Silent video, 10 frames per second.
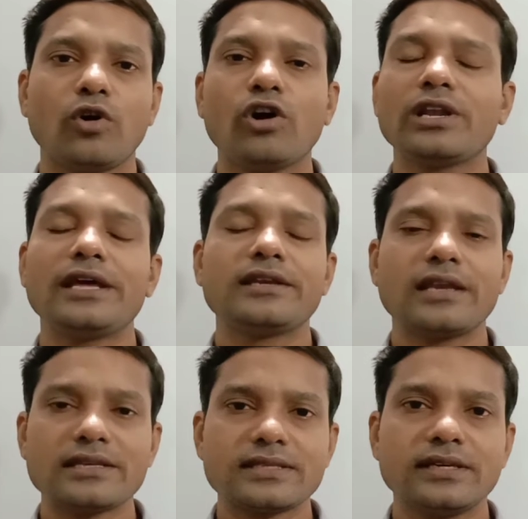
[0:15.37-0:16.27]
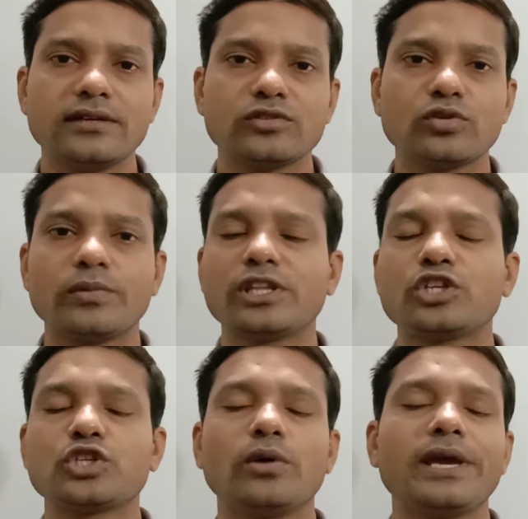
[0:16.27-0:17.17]
অনলাইন ক্লাসে তোমাদের
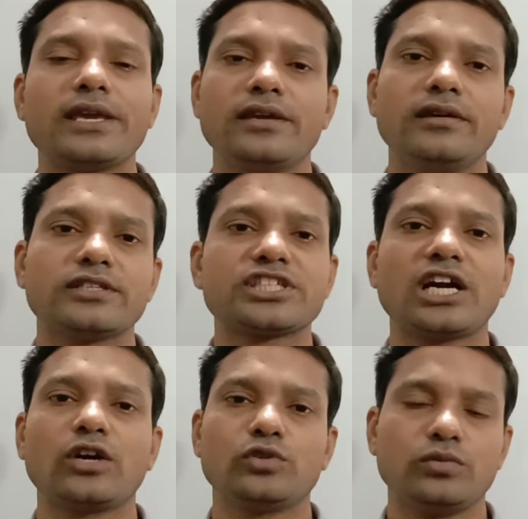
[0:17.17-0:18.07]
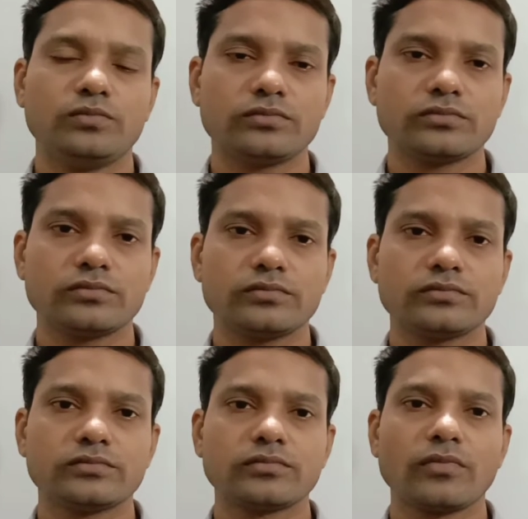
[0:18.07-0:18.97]
সবাইকে স্বাগতম
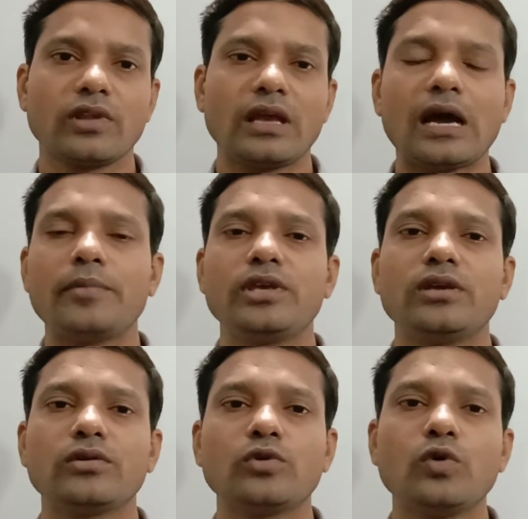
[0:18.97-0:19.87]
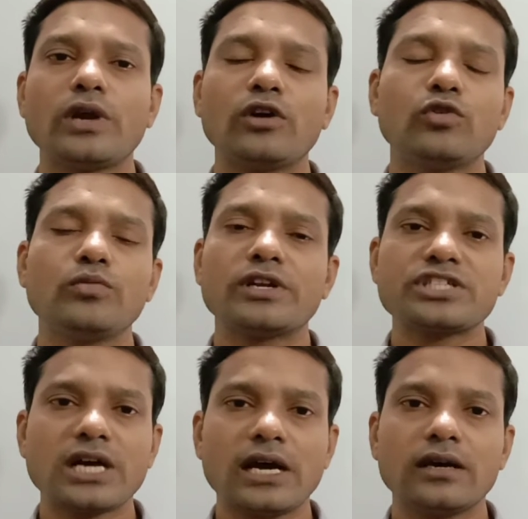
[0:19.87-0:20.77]
আমি গৌরাঙ্গ কুমার
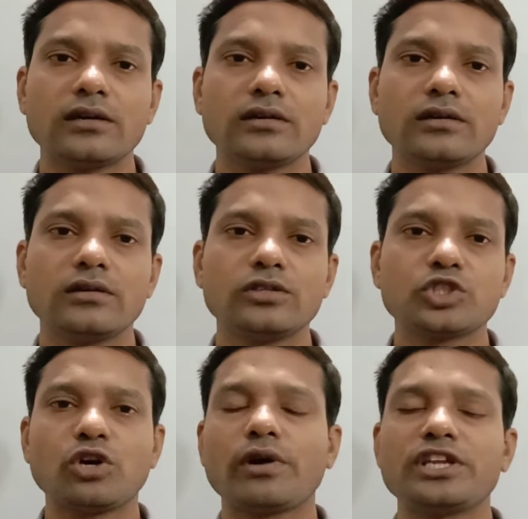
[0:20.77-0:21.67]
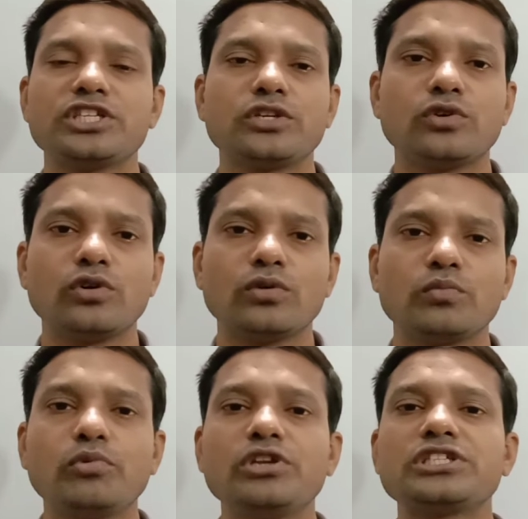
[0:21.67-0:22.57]
সাহা সহকারী শিক্ষক
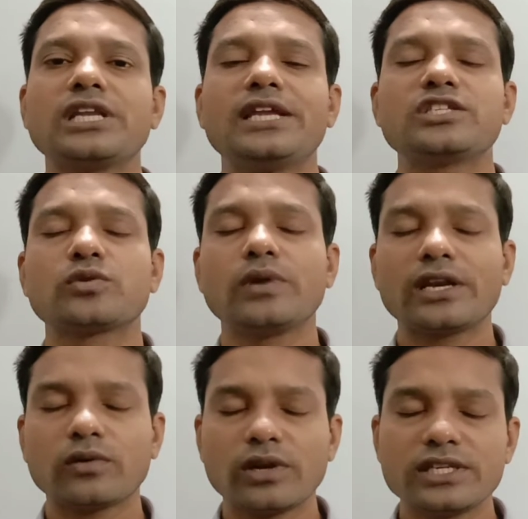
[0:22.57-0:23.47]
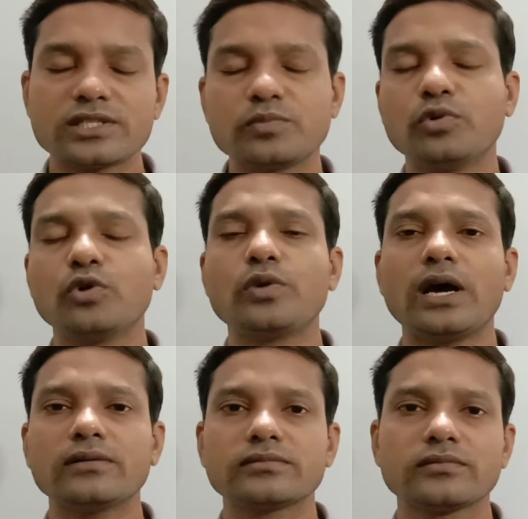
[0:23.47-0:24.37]
পুলিশ লাইন স্কুল অ্যান্ড কলেজ বগুড়া
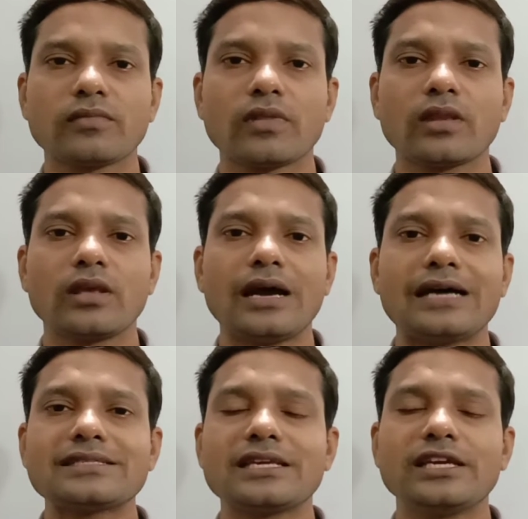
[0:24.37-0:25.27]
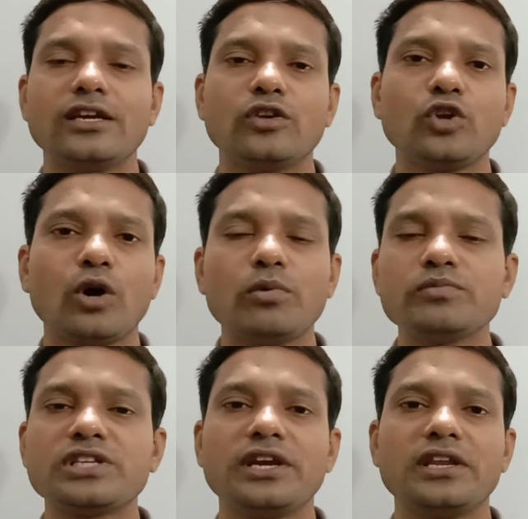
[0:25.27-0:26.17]
আজকে নবম
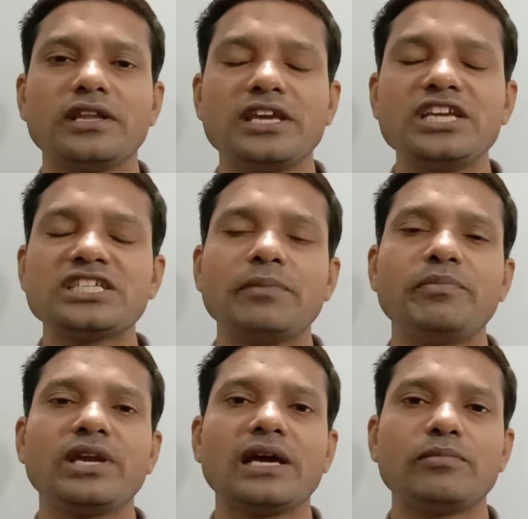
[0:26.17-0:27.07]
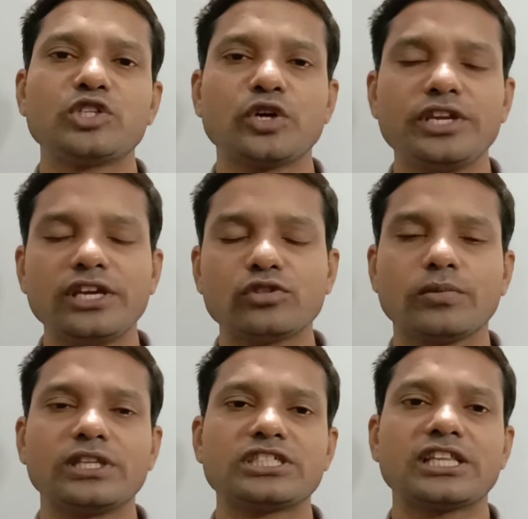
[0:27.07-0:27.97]
শ্রেণীর হিসাব বিজ্ঞান বিষয় নিয়ে
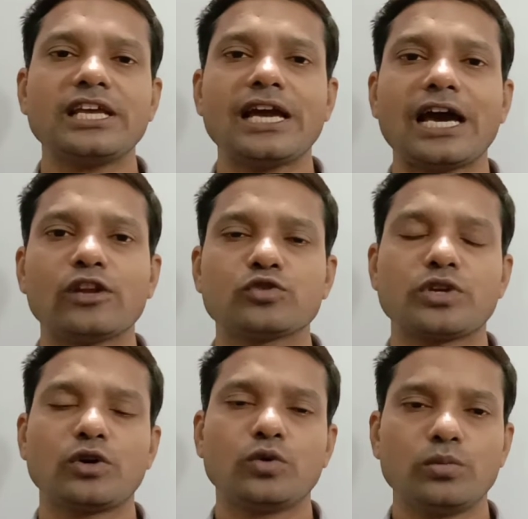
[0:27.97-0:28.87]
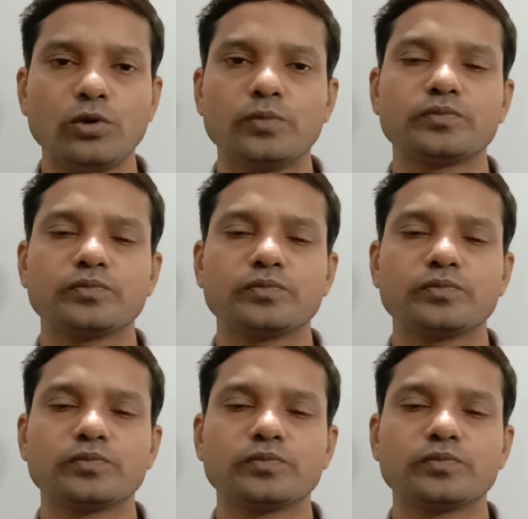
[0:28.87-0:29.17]
তোমাদের সাথে আলোচনা করবো